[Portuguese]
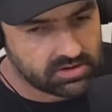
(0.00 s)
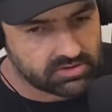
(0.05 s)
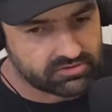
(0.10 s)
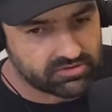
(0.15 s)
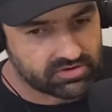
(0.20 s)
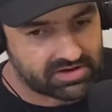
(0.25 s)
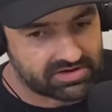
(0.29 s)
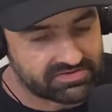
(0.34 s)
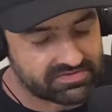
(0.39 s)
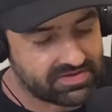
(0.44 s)

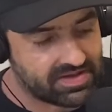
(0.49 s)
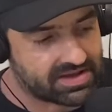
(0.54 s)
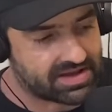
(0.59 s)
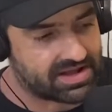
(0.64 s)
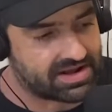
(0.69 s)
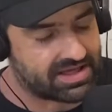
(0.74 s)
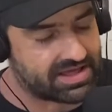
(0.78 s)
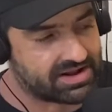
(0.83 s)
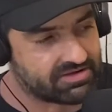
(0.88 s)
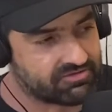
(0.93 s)
só que assim a
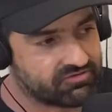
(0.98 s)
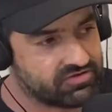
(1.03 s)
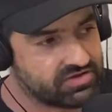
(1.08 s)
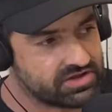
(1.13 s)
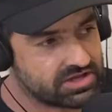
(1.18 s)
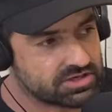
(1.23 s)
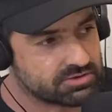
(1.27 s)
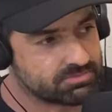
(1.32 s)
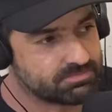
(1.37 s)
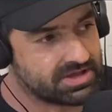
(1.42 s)
galera
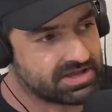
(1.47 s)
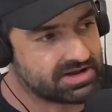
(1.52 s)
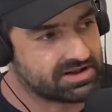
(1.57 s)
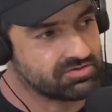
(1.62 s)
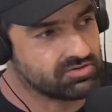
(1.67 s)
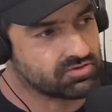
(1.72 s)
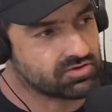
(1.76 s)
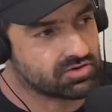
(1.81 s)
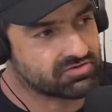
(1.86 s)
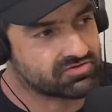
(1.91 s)
fica
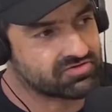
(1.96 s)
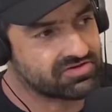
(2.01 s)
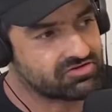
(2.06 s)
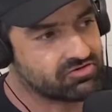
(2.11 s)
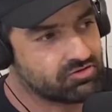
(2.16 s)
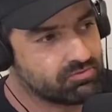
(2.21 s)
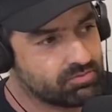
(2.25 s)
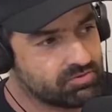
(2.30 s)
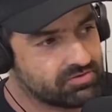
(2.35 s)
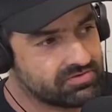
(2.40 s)
esperando que eu
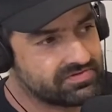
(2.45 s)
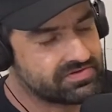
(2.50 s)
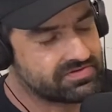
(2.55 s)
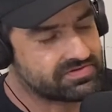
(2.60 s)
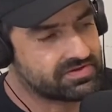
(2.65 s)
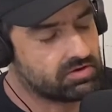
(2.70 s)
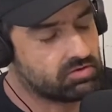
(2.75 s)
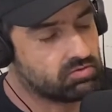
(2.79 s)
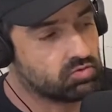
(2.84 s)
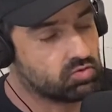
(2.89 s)
seja
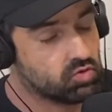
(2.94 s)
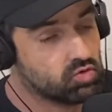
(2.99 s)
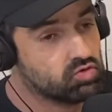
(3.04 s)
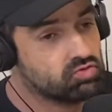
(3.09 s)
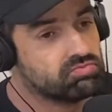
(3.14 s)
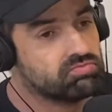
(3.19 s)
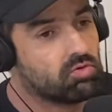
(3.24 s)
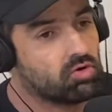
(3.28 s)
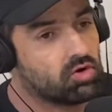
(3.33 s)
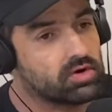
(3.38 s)
oposição. O
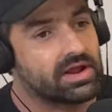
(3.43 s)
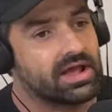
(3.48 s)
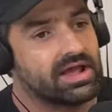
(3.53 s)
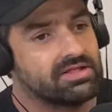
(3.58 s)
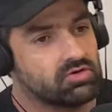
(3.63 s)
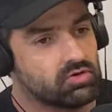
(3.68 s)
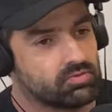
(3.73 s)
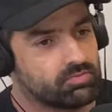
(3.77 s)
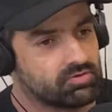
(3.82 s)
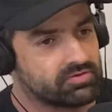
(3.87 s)
humor é
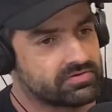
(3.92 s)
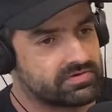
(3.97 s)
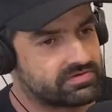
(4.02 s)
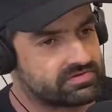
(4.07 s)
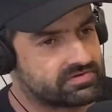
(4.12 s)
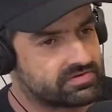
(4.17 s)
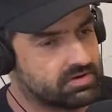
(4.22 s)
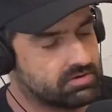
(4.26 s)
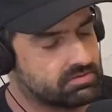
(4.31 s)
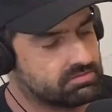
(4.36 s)
de
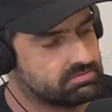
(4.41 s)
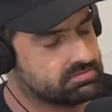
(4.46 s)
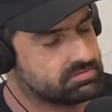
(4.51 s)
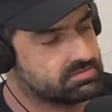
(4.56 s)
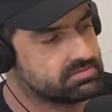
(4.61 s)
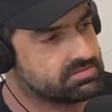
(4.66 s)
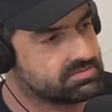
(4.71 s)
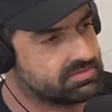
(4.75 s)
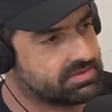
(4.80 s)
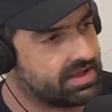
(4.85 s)
oposição
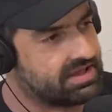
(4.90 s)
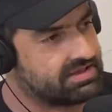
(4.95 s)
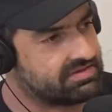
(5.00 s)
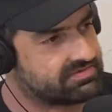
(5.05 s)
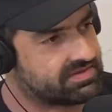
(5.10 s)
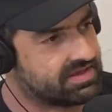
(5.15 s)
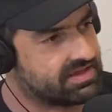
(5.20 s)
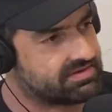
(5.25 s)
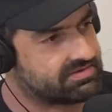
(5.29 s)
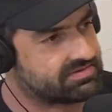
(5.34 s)
na
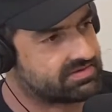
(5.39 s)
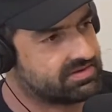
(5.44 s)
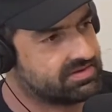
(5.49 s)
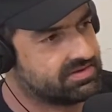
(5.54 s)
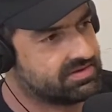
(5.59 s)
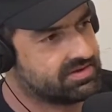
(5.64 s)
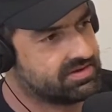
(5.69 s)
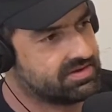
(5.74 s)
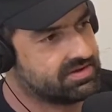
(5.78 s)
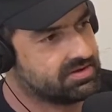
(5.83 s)
essência.
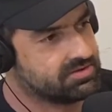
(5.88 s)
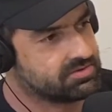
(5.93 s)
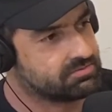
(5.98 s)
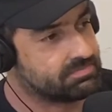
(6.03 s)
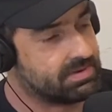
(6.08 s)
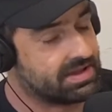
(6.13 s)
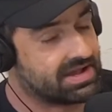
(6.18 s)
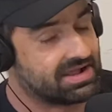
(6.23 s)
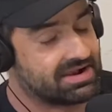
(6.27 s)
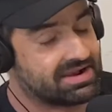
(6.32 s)
Você
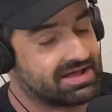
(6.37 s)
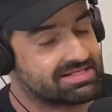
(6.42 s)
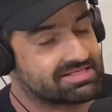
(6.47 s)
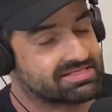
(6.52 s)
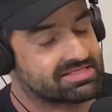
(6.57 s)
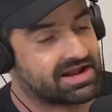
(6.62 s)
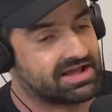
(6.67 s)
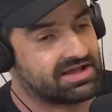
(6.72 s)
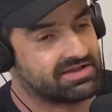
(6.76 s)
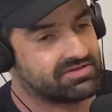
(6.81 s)
pega lá
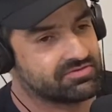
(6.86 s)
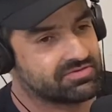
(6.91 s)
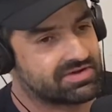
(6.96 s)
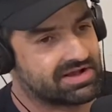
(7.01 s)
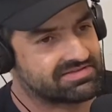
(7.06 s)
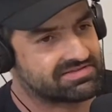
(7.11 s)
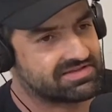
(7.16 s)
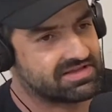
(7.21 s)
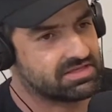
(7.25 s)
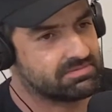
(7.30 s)
atrás o
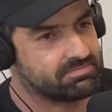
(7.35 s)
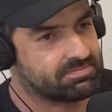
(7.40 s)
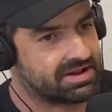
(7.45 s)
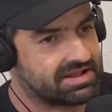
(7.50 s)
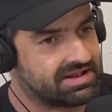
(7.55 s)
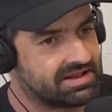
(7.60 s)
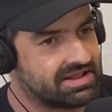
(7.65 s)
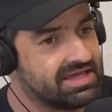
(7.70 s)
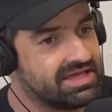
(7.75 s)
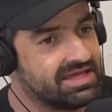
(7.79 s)
Cacete
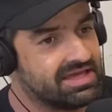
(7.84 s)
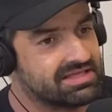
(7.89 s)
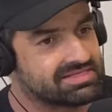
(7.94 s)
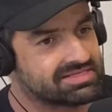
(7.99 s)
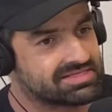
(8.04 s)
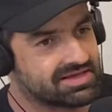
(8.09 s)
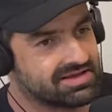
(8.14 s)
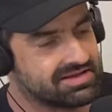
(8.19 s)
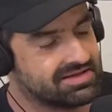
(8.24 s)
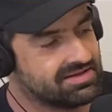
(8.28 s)

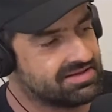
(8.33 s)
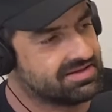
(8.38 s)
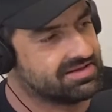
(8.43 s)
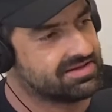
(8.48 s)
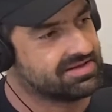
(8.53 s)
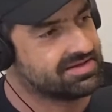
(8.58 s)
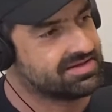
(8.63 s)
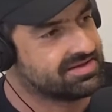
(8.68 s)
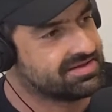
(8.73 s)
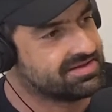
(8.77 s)
Planeta.
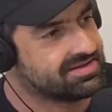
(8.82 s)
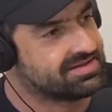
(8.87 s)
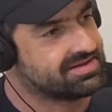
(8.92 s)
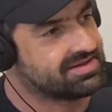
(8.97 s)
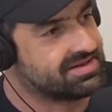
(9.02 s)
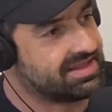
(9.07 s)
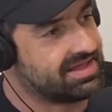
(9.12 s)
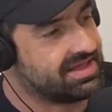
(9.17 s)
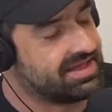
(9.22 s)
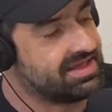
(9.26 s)
Sim.
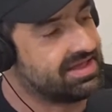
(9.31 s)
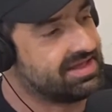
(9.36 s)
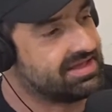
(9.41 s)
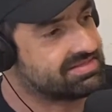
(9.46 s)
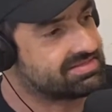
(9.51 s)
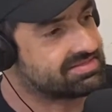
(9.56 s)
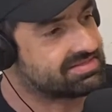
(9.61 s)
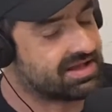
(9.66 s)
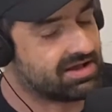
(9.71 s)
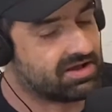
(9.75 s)
Né, e
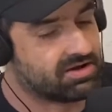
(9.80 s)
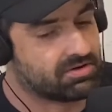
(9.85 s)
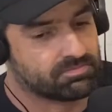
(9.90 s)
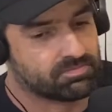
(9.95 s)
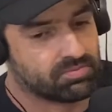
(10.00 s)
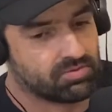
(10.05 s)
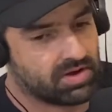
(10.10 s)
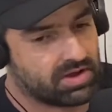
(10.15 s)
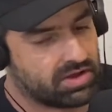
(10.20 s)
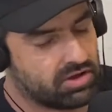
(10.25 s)
tal.
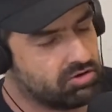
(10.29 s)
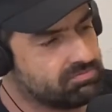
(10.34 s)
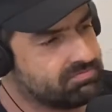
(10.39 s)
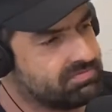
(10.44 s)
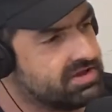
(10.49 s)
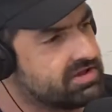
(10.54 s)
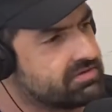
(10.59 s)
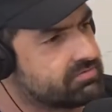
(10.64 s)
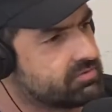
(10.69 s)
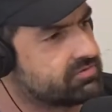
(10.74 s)
Porra, eu
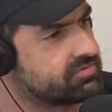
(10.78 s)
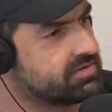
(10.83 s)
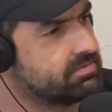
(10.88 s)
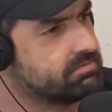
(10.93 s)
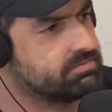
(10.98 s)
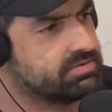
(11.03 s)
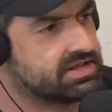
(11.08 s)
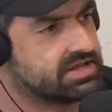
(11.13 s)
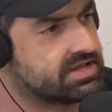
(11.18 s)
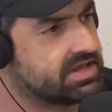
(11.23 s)
mesmo
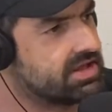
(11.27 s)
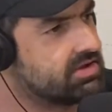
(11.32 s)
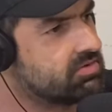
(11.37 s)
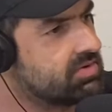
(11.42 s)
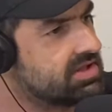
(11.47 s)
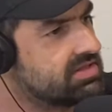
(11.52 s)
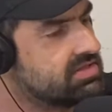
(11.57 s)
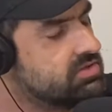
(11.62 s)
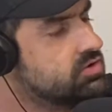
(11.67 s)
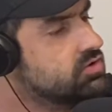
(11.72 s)
sempre brinquei
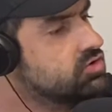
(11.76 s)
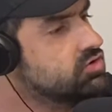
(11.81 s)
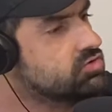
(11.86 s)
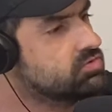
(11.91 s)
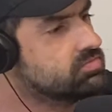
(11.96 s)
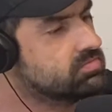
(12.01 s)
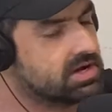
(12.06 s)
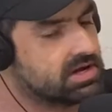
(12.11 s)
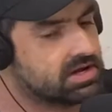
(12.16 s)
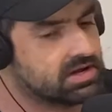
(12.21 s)
com a
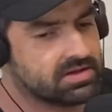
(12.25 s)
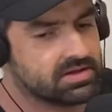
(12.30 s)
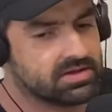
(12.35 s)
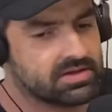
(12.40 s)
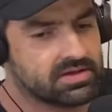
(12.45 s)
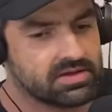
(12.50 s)
Dilma,